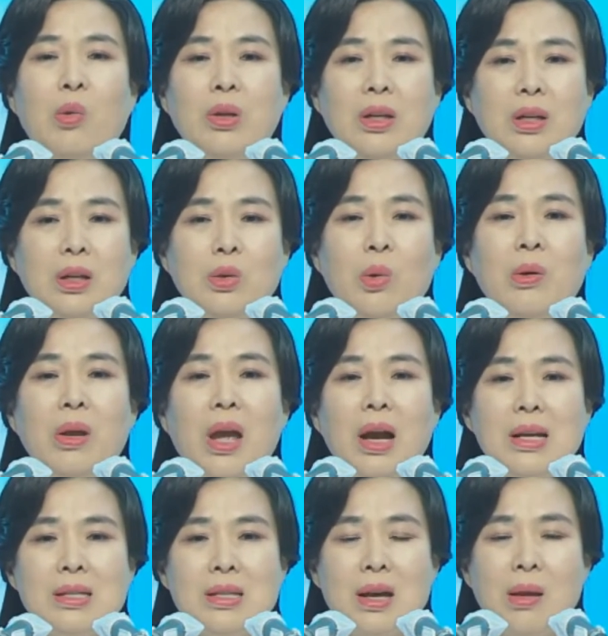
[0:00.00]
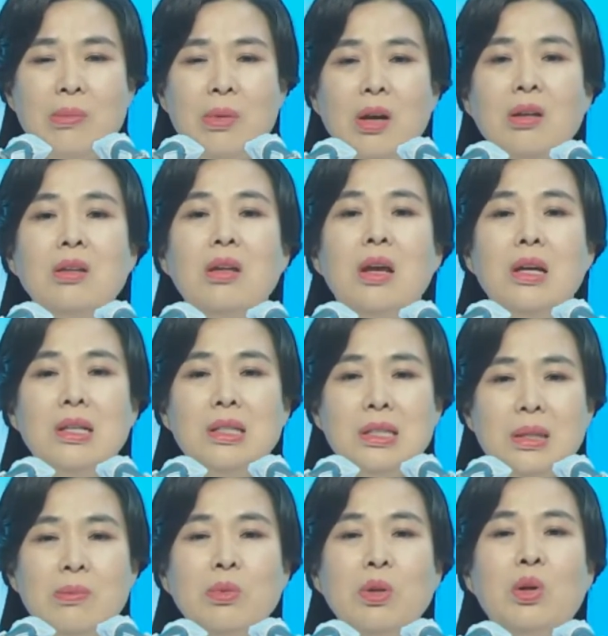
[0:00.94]
连外衣也由他拿去；有
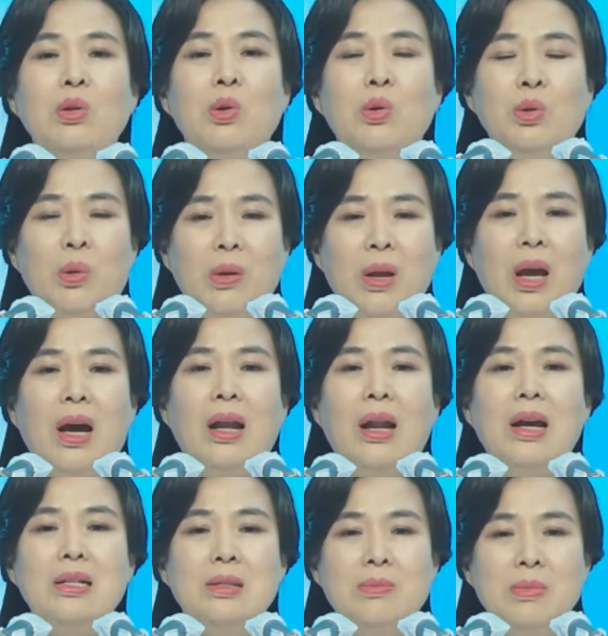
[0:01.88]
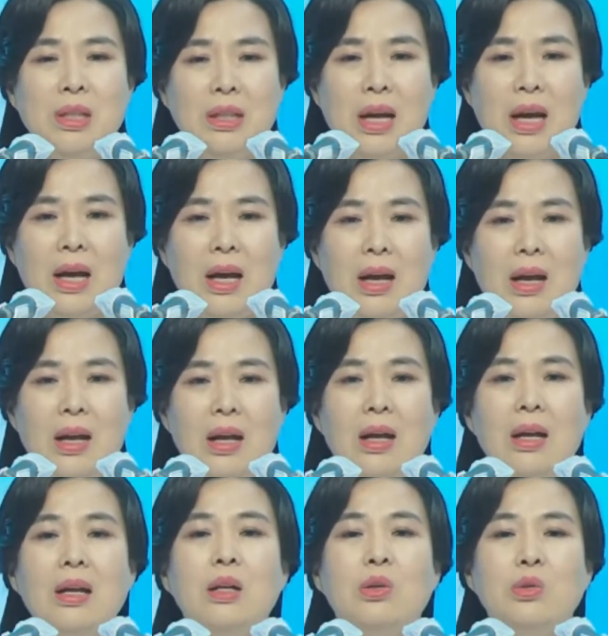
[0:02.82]
人强逼你走一里路，你就
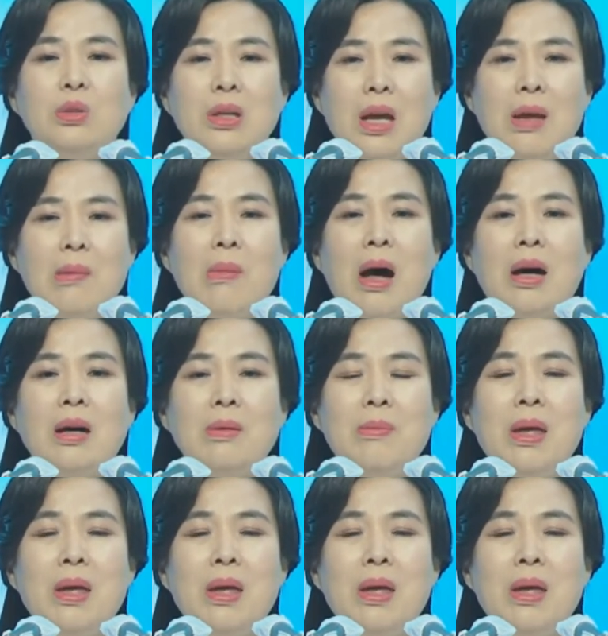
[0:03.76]
同他走二里。